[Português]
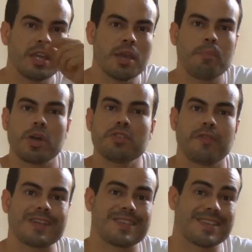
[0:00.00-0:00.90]
e que pode
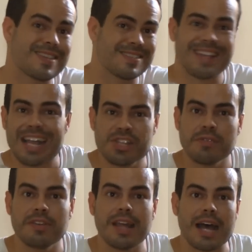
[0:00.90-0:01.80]
fazer essas
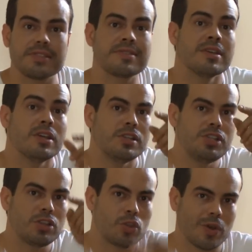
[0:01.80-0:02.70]
atividades
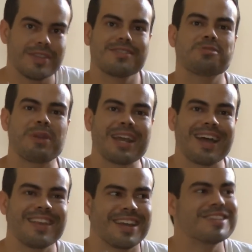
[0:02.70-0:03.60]
de todas as
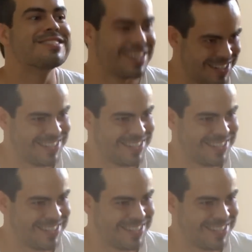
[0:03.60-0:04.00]
brincadeiras.